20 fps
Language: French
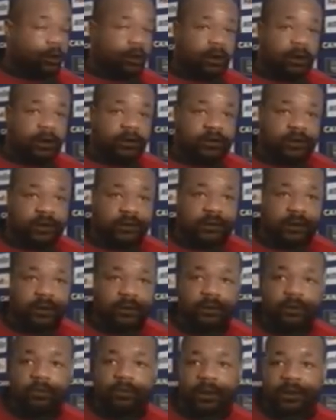voilà, ça a été
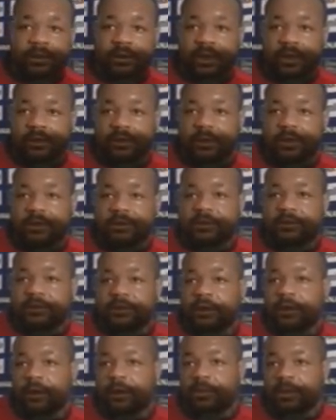une rude bataille. Voilà,
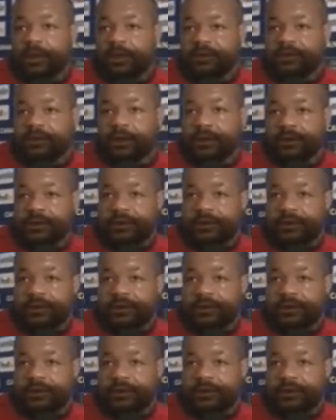c'est quand même Leicester,